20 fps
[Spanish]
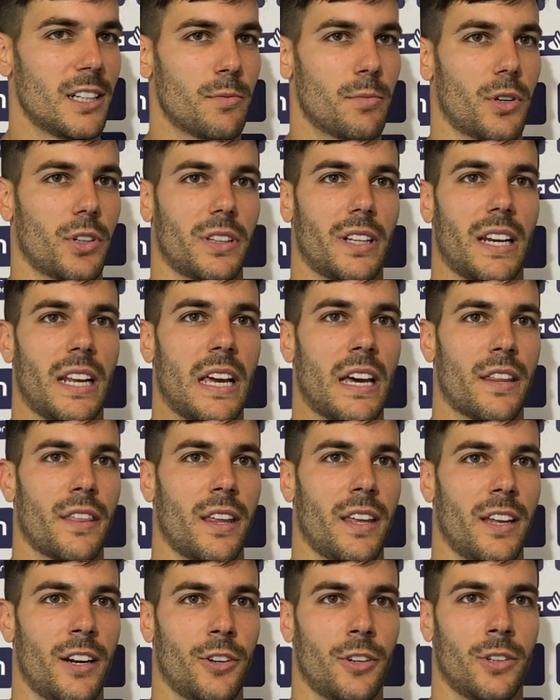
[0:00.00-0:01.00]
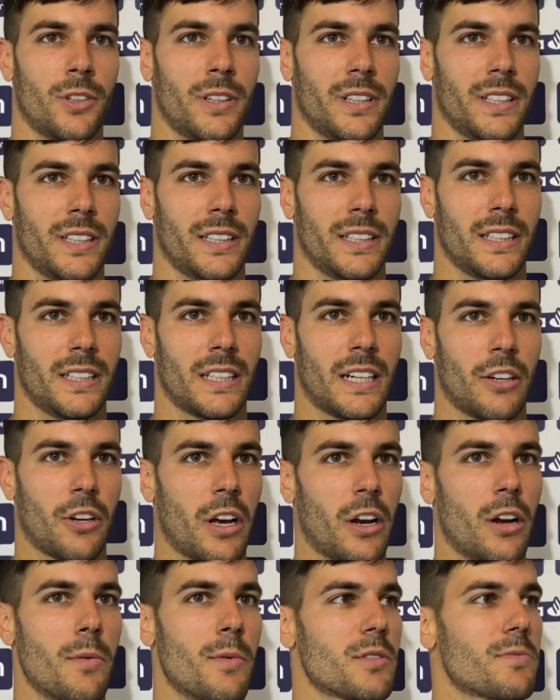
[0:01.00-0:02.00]
portería a cero, eh, creo
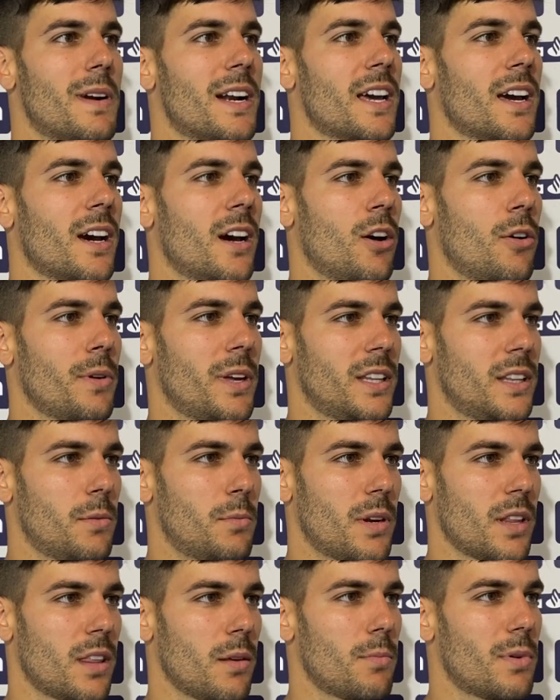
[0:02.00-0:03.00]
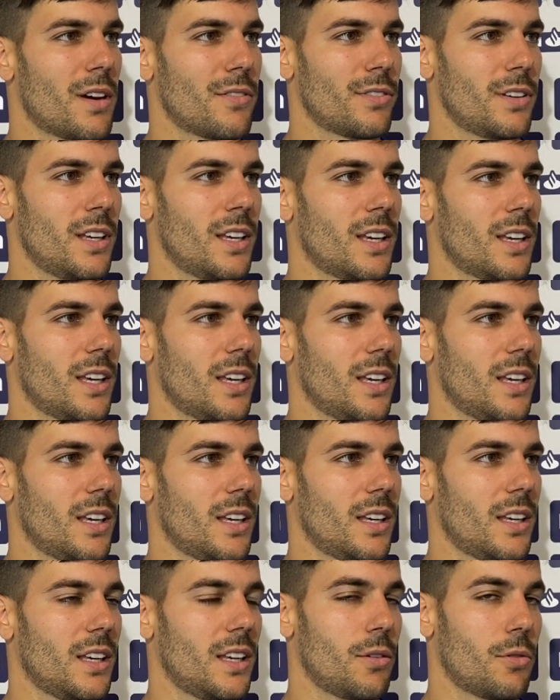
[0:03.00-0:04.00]
que lo hemos manejado bien de principio a fin
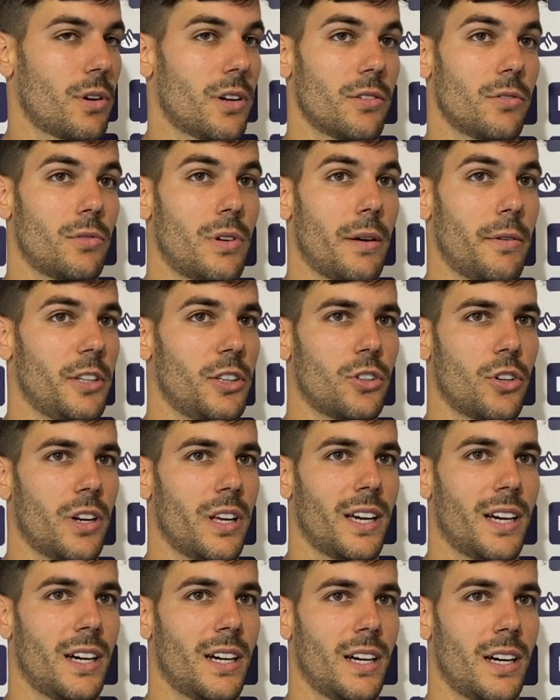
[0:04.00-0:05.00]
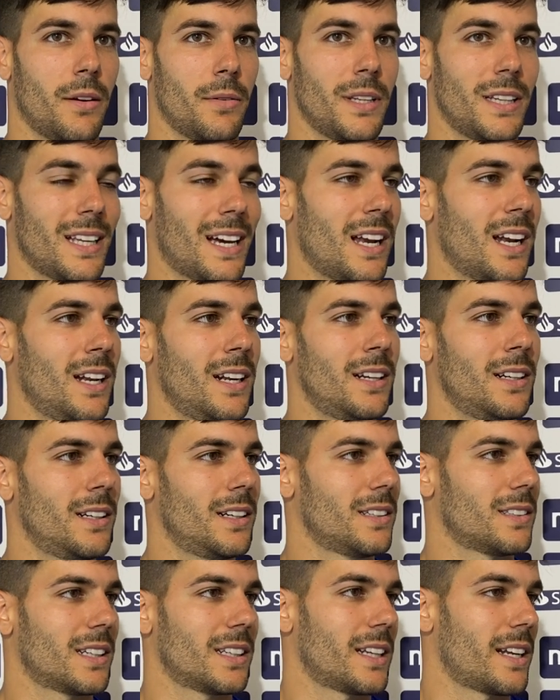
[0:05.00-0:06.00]
y, bueno, una victoria
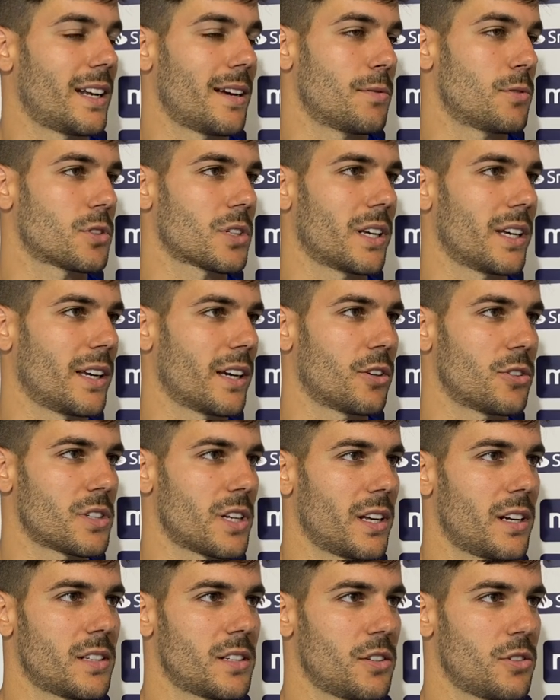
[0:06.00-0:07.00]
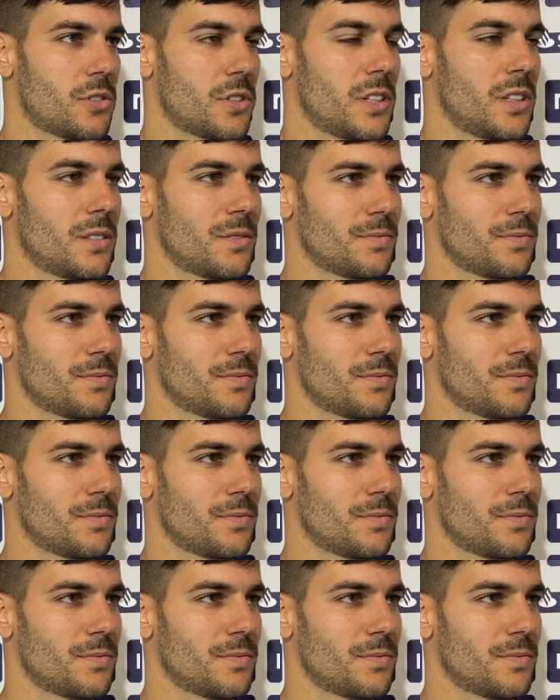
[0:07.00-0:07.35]
vital que teníamos que conseguir sí o sí.